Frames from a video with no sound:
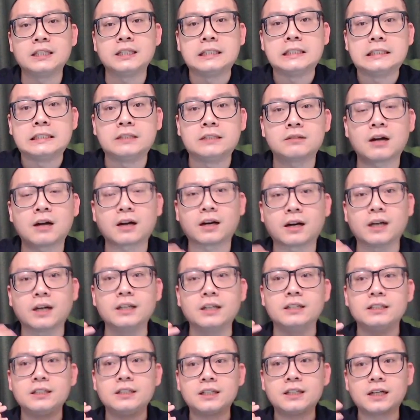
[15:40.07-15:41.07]
以及它可
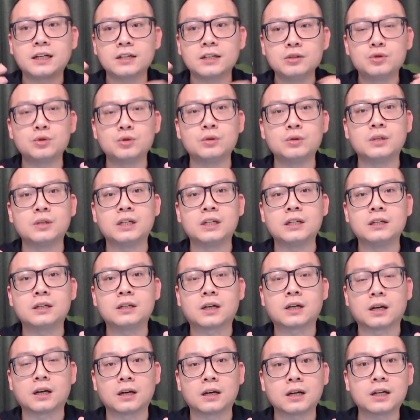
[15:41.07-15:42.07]
以根据
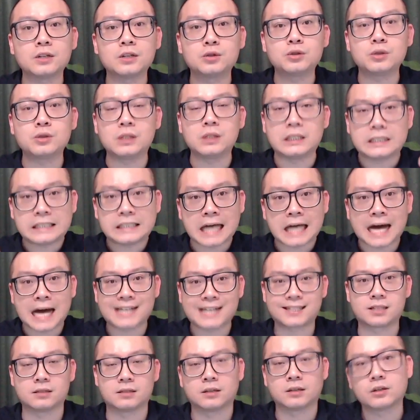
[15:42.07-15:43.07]
你驾
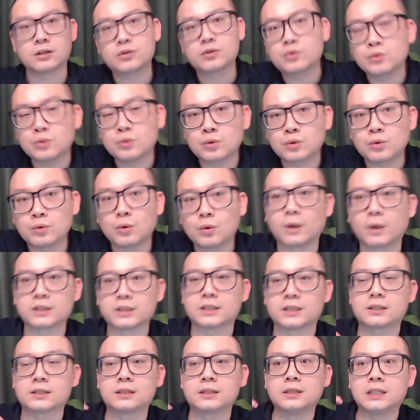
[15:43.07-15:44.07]
驶的速度，或
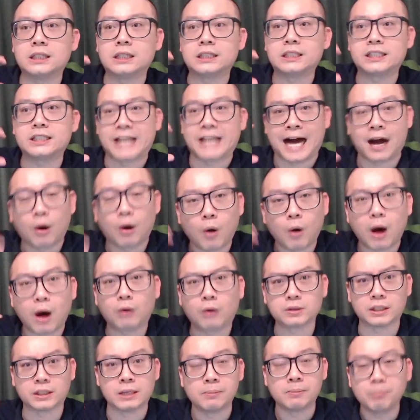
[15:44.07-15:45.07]
者是你讲话或
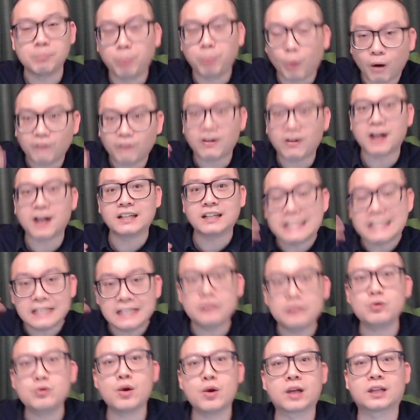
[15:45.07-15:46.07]
者你播放
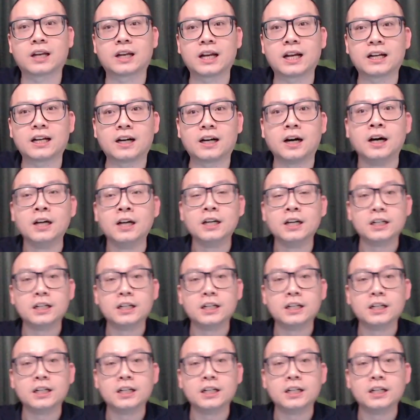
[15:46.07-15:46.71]
音乐的那个